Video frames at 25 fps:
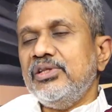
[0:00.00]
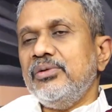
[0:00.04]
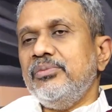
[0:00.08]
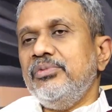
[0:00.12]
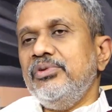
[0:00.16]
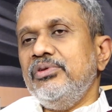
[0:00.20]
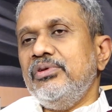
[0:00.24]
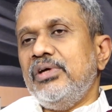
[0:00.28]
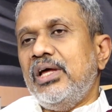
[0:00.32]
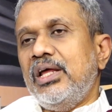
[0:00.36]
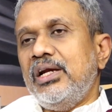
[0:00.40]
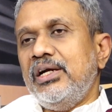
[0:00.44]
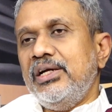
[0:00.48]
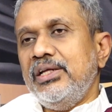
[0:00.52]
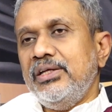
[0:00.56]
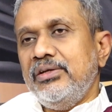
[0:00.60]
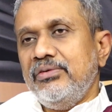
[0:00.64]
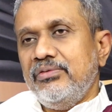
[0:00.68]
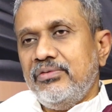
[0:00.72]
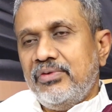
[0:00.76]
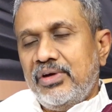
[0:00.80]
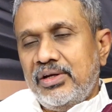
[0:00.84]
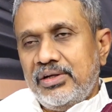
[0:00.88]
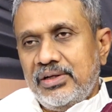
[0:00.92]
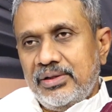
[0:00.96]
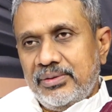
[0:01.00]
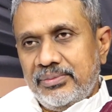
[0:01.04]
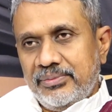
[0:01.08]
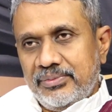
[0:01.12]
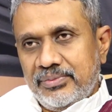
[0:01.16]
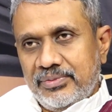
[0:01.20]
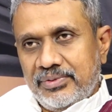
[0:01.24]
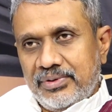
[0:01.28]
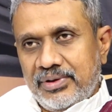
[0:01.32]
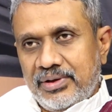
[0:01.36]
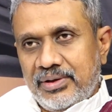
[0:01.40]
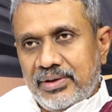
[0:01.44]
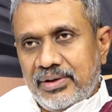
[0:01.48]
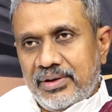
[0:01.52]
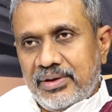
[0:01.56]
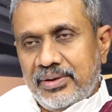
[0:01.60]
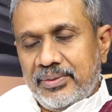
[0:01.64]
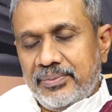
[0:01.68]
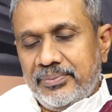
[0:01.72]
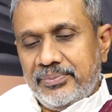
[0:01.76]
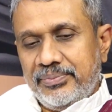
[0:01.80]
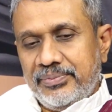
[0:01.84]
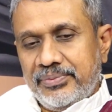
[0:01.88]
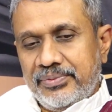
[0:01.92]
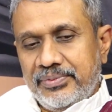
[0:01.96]
ఇంతకుముందు ఆల్రెడీ వారి
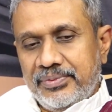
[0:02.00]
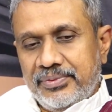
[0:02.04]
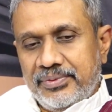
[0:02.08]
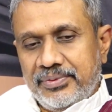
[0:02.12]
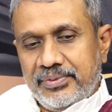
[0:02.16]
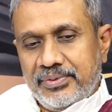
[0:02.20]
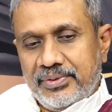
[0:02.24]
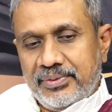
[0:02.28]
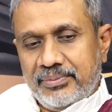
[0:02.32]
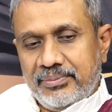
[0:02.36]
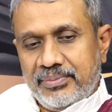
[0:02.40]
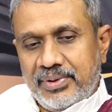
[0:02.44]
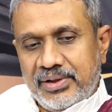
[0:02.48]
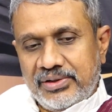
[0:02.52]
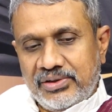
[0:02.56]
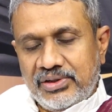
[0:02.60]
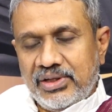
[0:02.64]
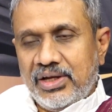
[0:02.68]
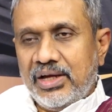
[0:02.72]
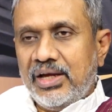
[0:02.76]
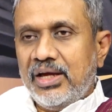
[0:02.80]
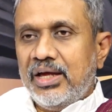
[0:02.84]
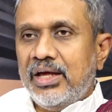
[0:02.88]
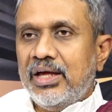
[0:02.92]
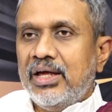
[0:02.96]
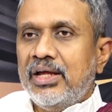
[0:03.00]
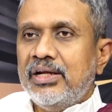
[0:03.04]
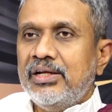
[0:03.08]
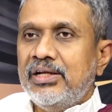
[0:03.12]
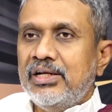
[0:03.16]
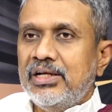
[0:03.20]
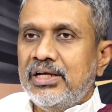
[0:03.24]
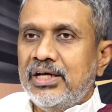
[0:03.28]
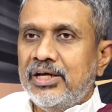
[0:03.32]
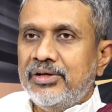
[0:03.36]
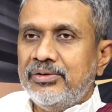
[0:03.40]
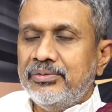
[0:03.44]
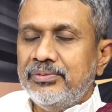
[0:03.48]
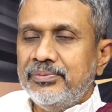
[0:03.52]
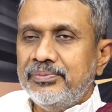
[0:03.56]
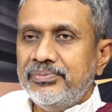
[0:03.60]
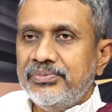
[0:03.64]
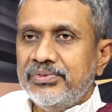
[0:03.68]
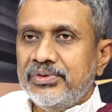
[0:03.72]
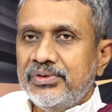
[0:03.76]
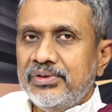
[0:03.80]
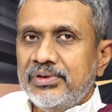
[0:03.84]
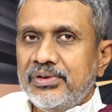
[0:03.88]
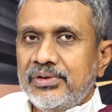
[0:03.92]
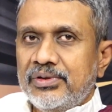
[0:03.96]
భర్త అనిల్ గారు
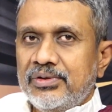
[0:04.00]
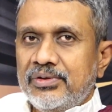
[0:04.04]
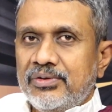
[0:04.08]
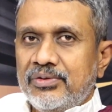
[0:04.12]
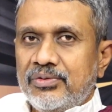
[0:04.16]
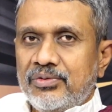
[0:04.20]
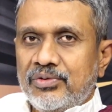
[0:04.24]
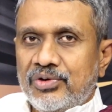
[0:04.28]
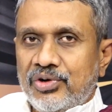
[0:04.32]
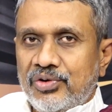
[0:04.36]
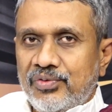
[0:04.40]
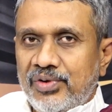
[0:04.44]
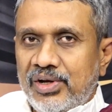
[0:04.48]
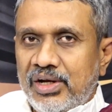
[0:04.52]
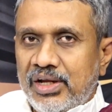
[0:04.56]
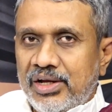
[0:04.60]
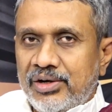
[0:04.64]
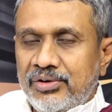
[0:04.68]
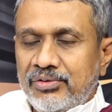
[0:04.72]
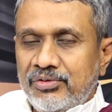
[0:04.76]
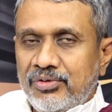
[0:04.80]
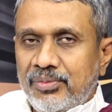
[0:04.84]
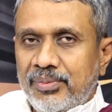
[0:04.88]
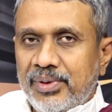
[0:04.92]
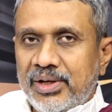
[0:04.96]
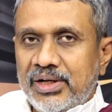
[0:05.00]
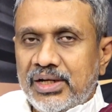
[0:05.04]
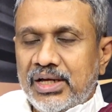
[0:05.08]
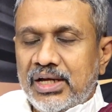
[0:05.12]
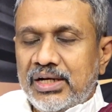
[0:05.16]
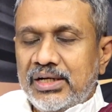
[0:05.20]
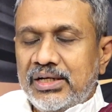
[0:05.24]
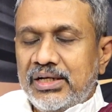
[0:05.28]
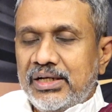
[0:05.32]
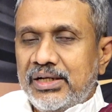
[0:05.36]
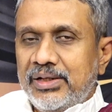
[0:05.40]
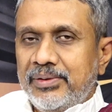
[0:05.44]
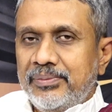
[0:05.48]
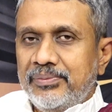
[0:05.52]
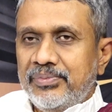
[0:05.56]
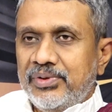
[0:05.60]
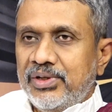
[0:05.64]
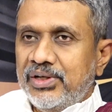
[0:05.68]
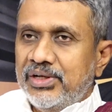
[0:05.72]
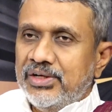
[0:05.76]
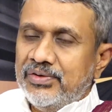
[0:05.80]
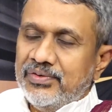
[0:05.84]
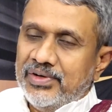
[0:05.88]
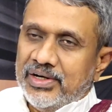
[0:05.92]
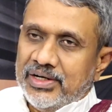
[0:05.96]
ఉండవల్లి అరుణ్ కుమార్ గారికి
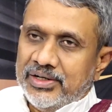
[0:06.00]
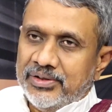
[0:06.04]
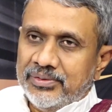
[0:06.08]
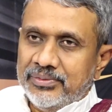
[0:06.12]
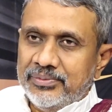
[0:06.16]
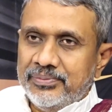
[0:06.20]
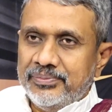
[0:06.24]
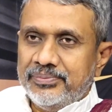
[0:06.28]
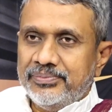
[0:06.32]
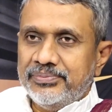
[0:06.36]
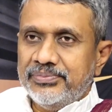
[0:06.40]
దగ్గరికి వెళ్ళటం